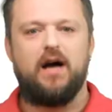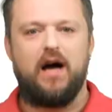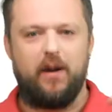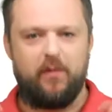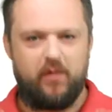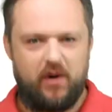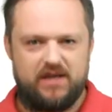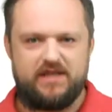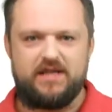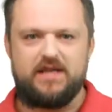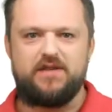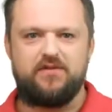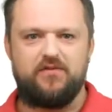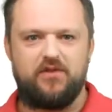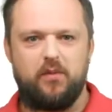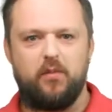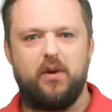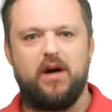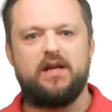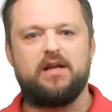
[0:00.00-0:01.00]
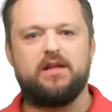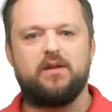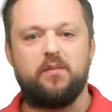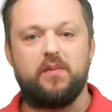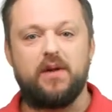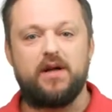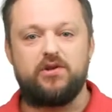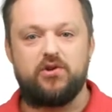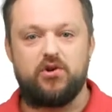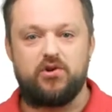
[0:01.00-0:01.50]
Обратите внимание на
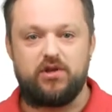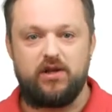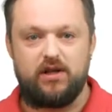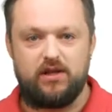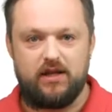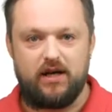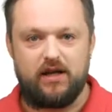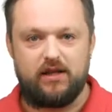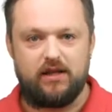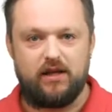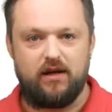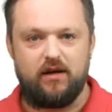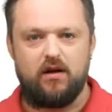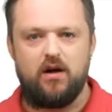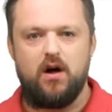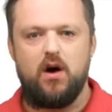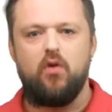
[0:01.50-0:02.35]
платежные данные.